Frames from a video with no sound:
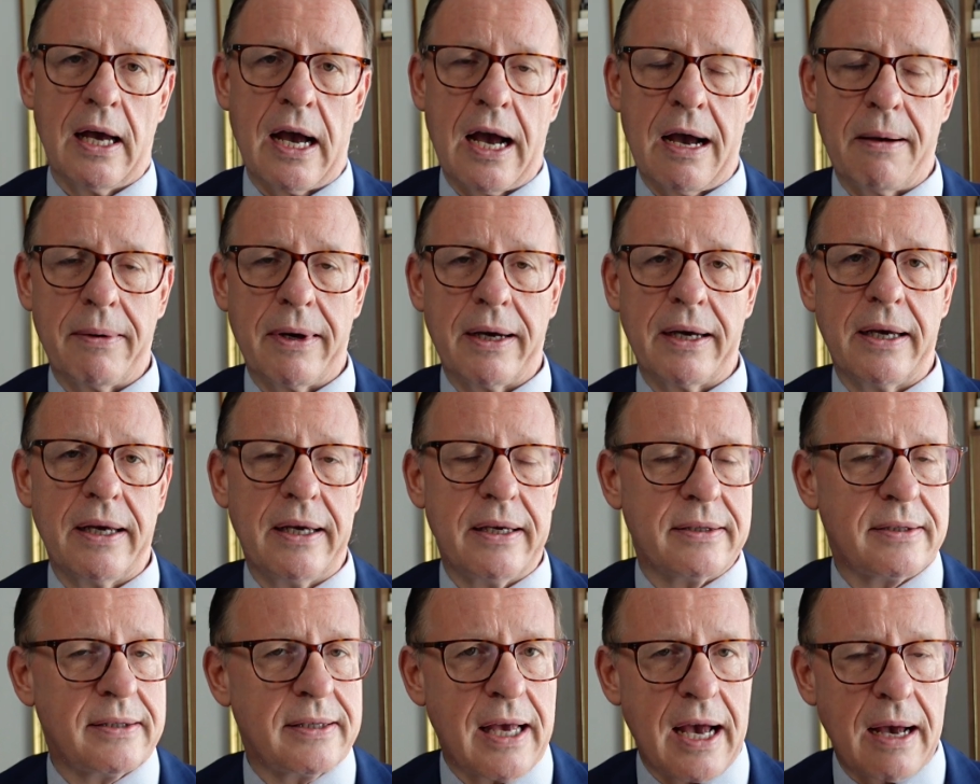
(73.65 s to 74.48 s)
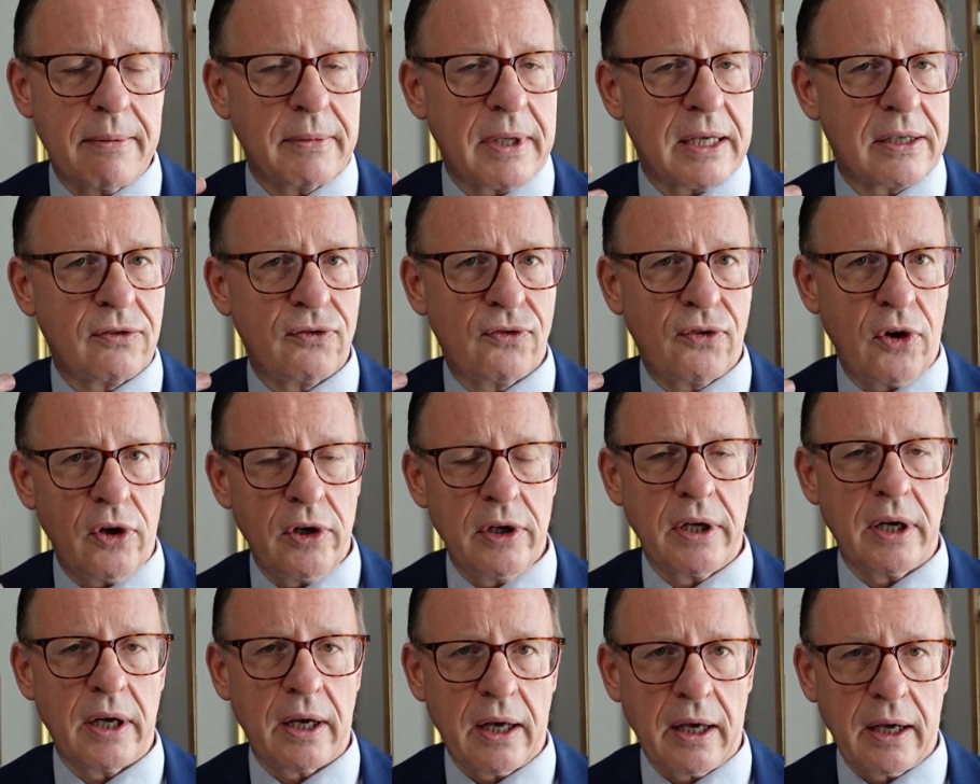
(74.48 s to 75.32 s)
Aber Sie haben das
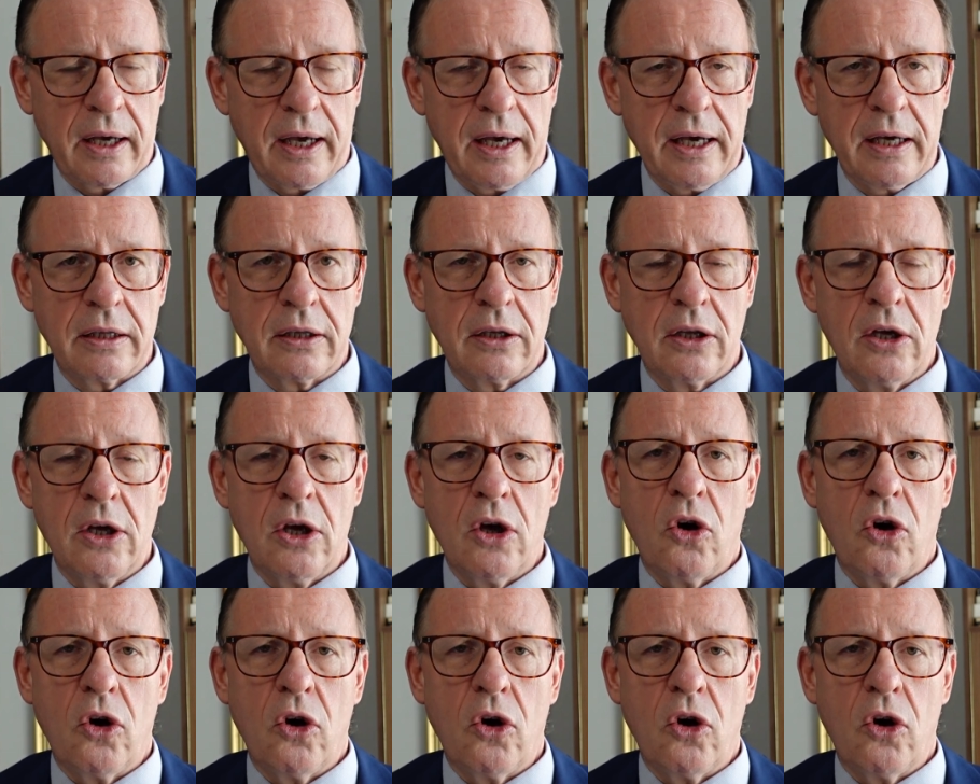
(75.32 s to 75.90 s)
völlige Recht